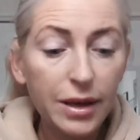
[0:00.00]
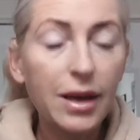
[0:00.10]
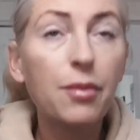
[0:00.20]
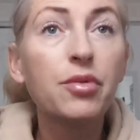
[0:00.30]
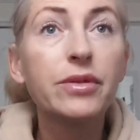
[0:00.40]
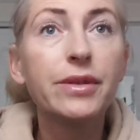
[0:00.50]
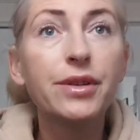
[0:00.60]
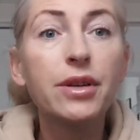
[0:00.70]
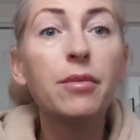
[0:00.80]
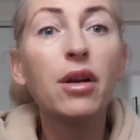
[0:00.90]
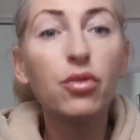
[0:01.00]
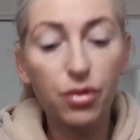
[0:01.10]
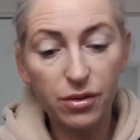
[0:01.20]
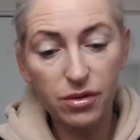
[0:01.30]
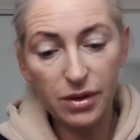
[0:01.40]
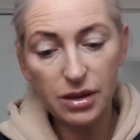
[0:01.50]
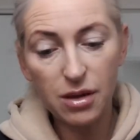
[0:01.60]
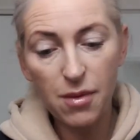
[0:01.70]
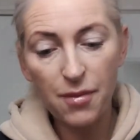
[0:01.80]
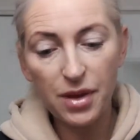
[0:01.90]
I ja później się malując
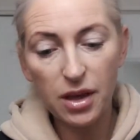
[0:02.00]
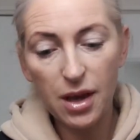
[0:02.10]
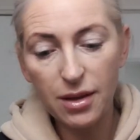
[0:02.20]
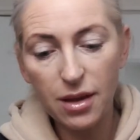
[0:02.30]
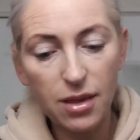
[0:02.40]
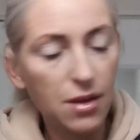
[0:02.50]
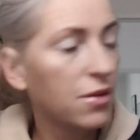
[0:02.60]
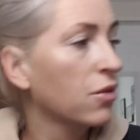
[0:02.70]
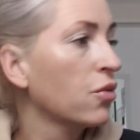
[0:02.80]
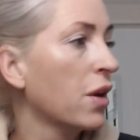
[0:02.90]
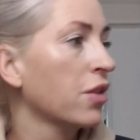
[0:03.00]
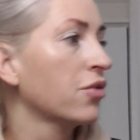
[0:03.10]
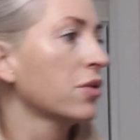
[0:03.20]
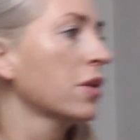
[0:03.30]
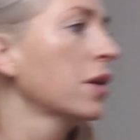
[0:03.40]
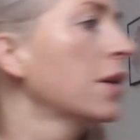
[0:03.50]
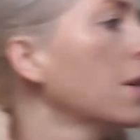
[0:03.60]
właśnie mam takie, a nie inne situation.